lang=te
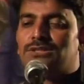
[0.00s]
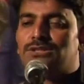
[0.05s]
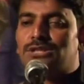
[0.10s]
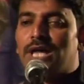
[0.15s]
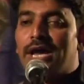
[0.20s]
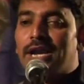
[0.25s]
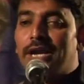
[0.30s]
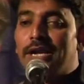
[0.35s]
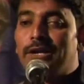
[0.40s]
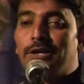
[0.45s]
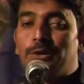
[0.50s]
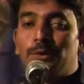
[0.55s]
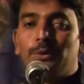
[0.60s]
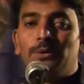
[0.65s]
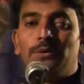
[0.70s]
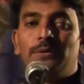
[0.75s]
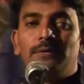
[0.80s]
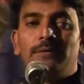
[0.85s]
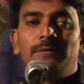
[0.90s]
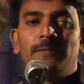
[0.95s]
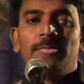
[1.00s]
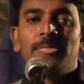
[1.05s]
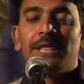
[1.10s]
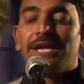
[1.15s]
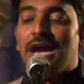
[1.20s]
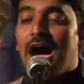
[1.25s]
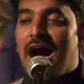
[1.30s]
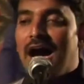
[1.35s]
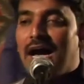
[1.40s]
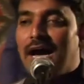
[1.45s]
తనను
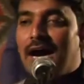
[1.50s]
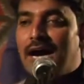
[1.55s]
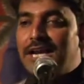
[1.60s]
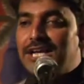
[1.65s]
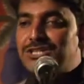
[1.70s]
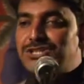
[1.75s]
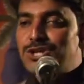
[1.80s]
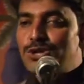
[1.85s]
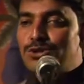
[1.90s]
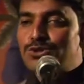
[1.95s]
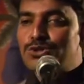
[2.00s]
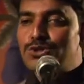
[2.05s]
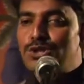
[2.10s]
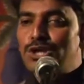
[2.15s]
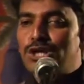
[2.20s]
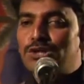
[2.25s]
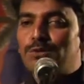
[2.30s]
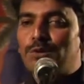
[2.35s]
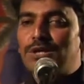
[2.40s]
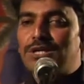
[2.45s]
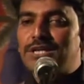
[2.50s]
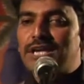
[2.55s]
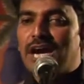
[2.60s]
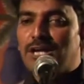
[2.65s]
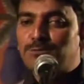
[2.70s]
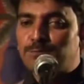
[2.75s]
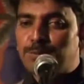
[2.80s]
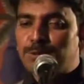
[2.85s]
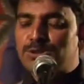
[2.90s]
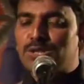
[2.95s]
ఆయన చేస్తున్నటువంటి
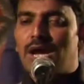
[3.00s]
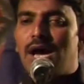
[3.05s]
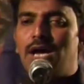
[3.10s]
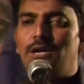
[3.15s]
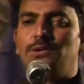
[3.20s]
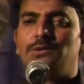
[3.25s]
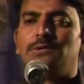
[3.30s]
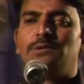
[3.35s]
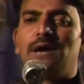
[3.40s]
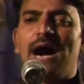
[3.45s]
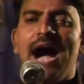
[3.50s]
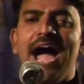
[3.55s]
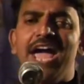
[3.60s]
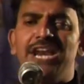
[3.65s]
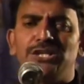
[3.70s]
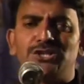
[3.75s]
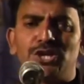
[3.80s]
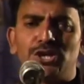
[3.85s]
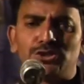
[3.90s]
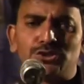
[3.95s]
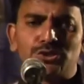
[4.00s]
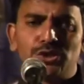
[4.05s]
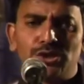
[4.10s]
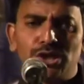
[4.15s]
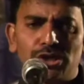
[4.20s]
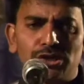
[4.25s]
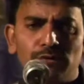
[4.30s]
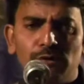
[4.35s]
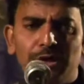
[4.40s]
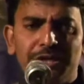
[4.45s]
అద్భుతాలు ఆయన
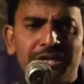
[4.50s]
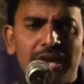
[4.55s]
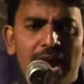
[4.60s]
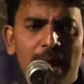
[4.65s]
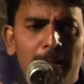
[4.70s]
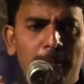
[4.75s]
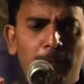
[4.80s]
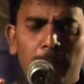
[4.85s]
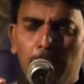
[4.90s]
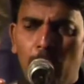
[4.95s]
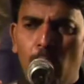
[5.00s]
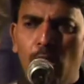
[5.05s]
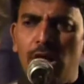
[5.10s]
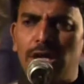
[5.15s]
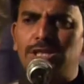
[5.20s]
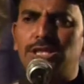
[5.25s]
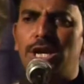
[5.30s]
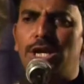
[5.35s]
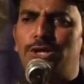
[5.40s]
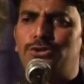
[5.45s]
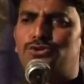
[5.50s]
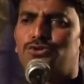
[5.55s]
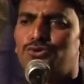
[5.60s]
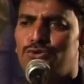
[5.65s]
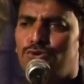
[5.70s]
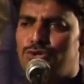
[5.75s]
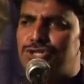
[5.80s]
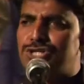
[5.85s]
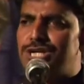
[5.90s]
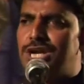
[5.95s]
చేస్తున్నటువంటి ఆ బోధలను
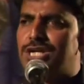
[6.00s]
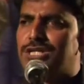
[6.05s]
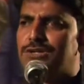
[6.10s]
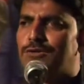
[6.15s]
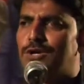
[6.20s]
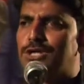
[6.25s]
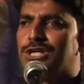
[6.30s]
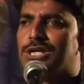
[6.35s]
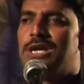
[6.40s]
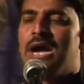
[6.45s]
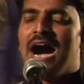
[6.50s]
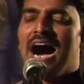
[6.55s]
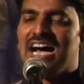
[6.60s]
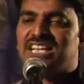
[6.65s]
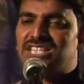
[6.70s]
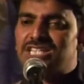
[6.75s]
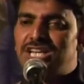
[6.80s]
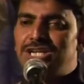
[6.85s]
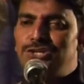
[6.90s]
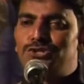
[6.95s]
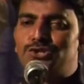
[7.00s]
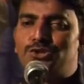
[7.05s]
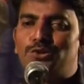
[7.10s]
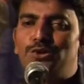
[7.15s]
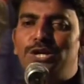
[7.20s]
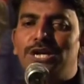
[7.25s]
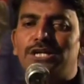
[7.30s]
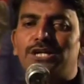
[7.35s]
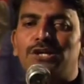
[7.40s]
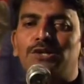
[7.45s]
చూసినటువంటి
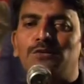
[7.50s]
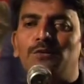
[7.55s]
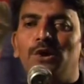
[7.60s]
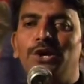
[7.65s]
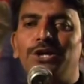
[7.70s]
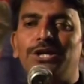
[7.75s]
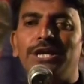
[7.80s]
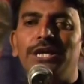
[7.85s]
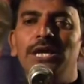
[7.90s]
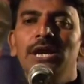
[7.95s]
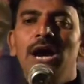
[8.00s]
అసహించుకునేటటువంటి